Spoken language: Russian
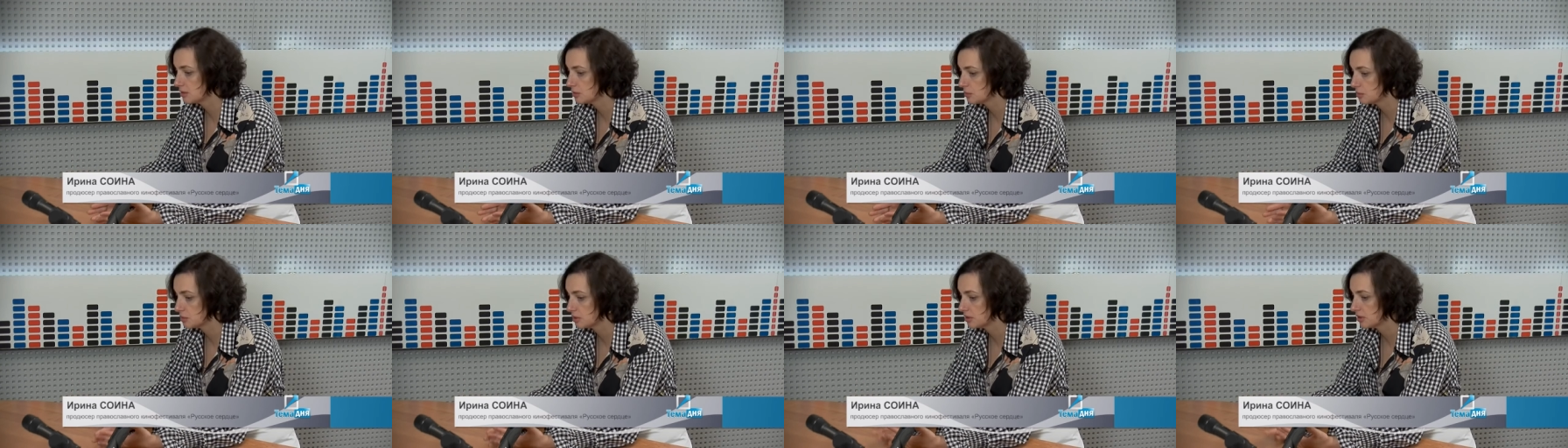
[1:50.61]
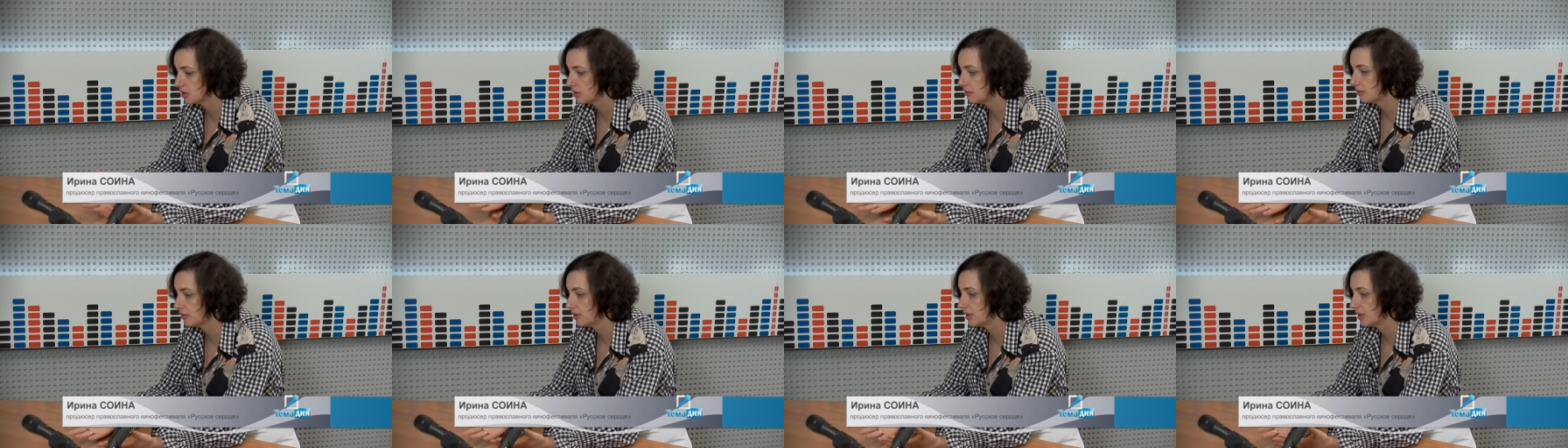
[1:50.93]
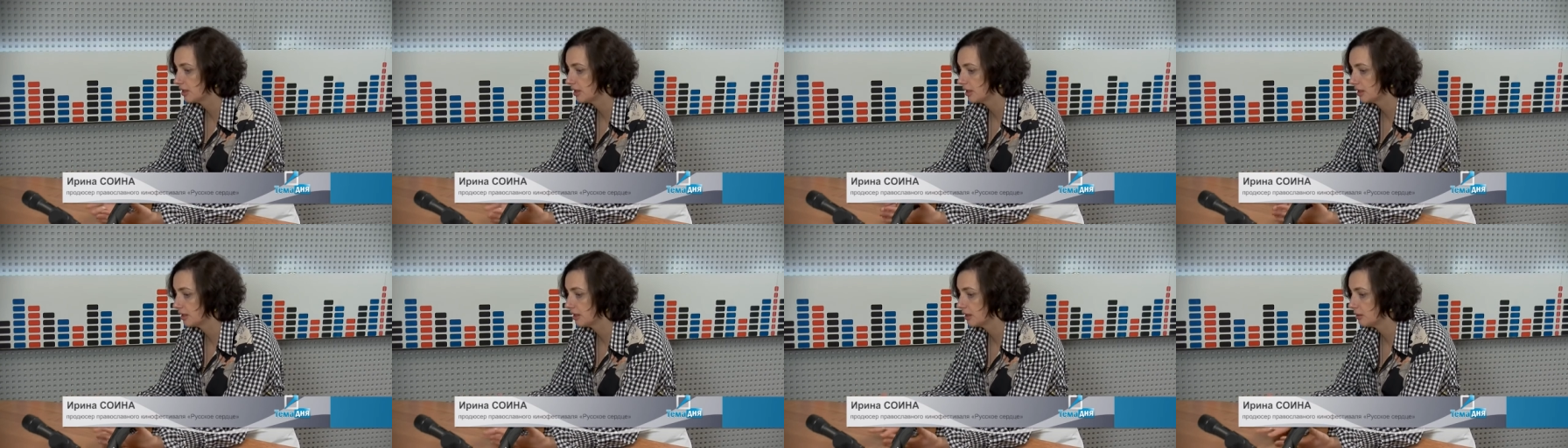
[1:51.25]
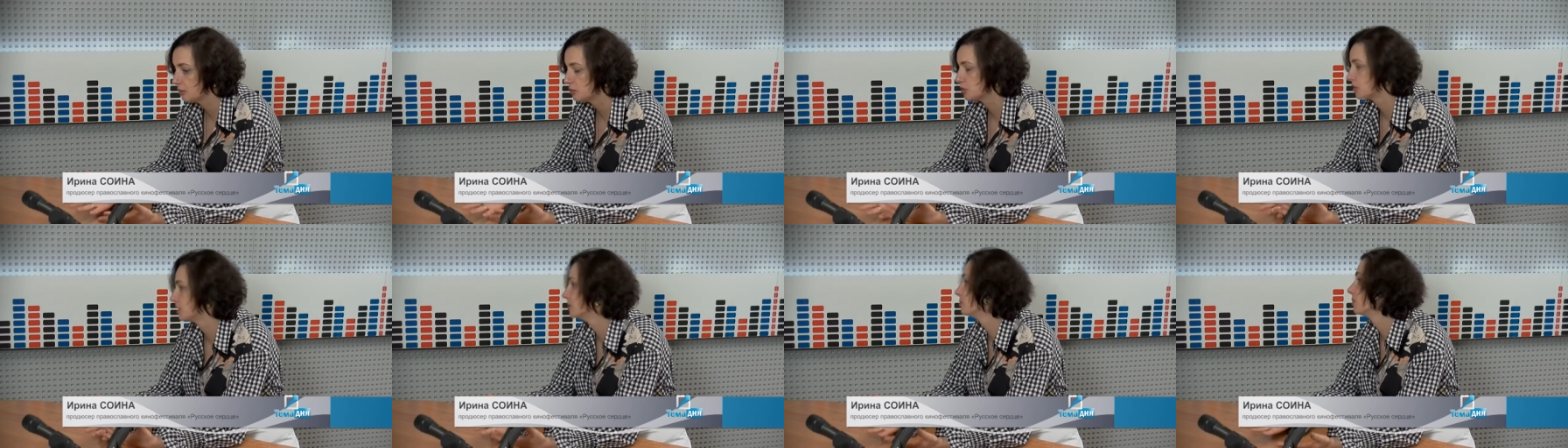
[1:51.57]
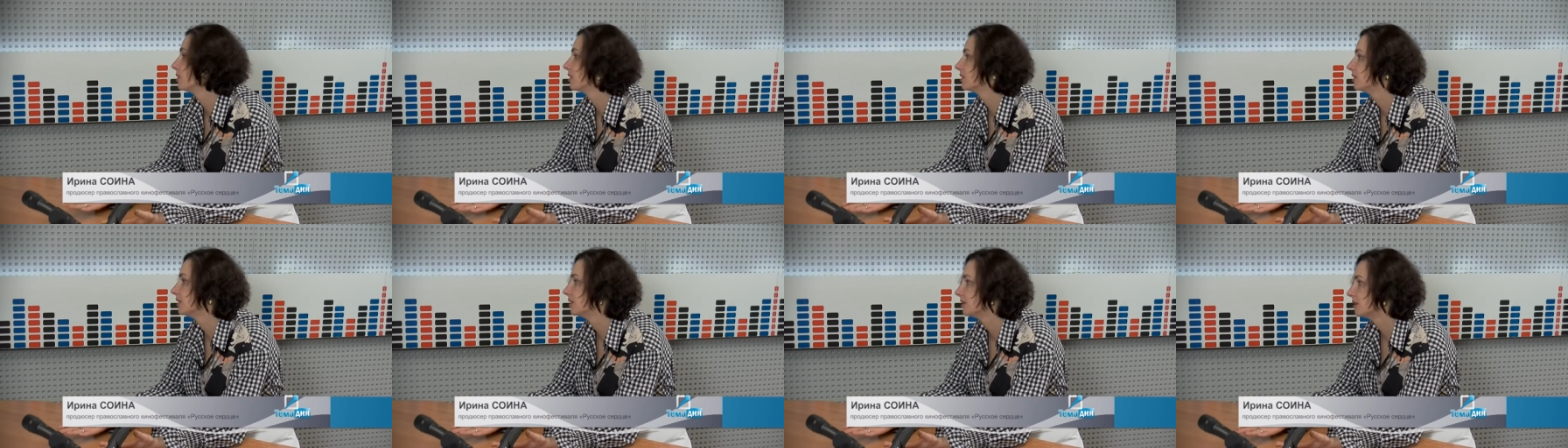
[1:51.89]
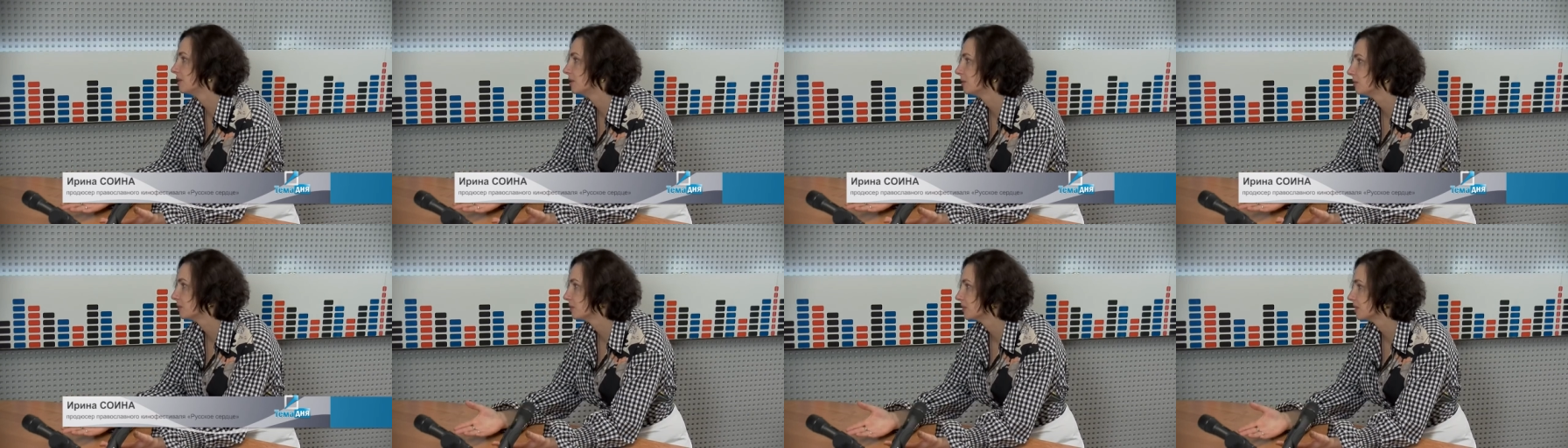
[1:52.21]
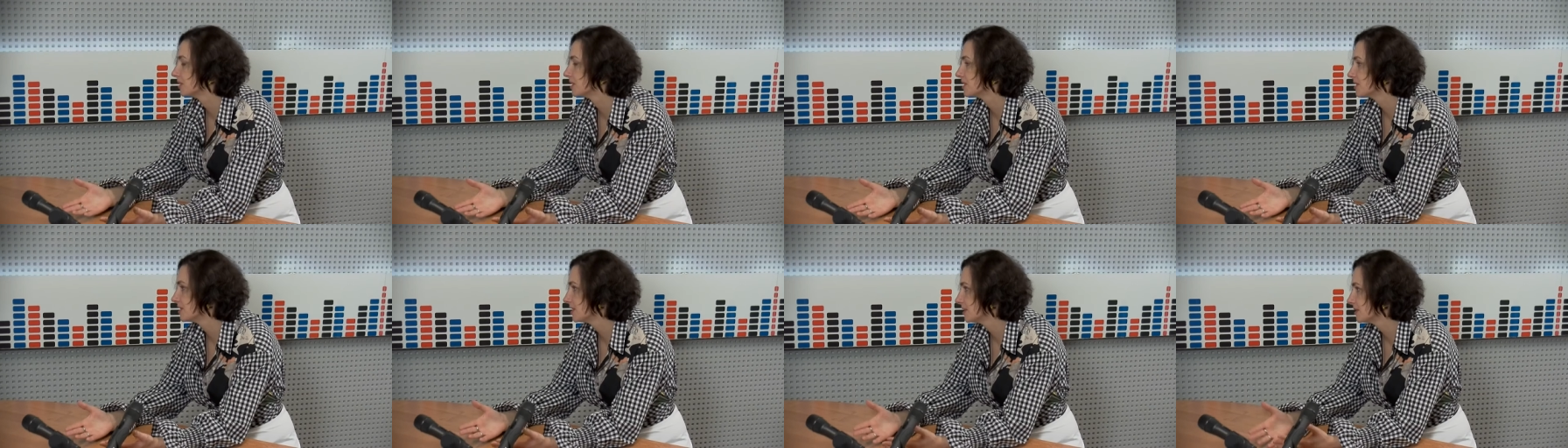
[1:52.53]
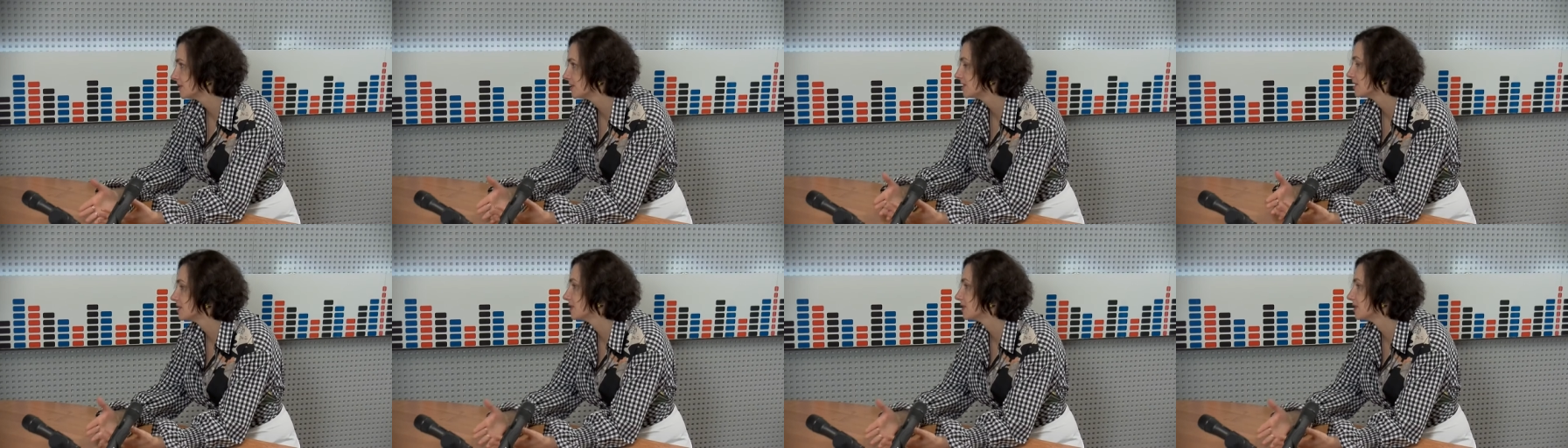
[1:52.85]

собственно говоря, я уже не могла от нее отказаться,